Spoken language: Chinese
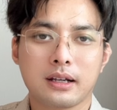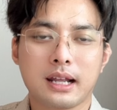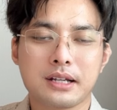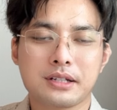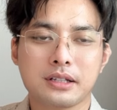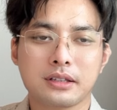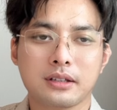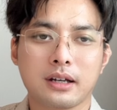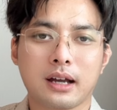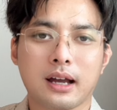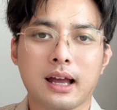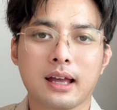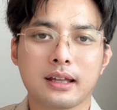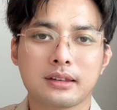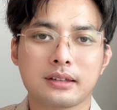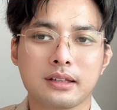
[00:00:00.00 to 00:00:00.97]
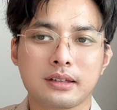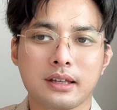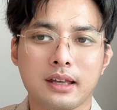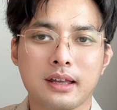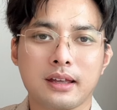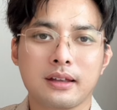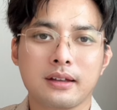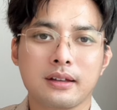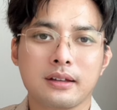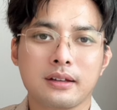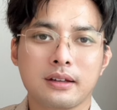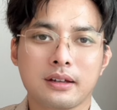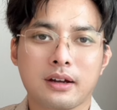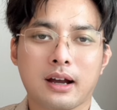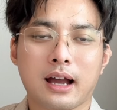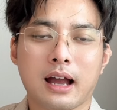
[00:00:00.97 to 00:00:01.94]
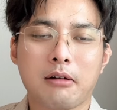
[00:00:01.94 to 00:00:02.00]
赖清德还天天
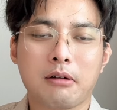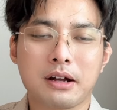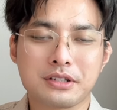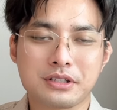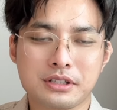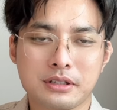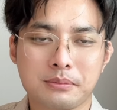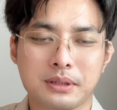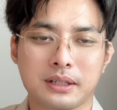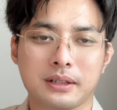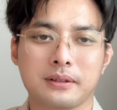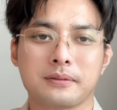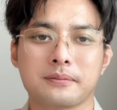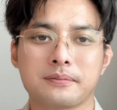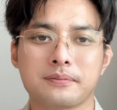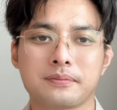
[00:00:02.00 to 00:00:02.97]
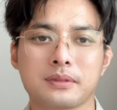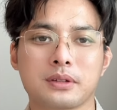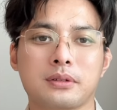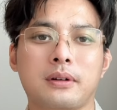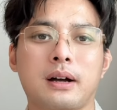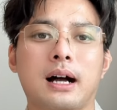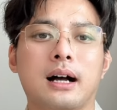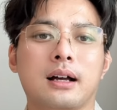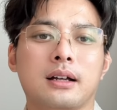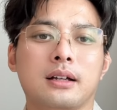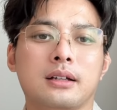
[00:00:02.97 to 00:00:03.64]
要喊话习近平，对吧？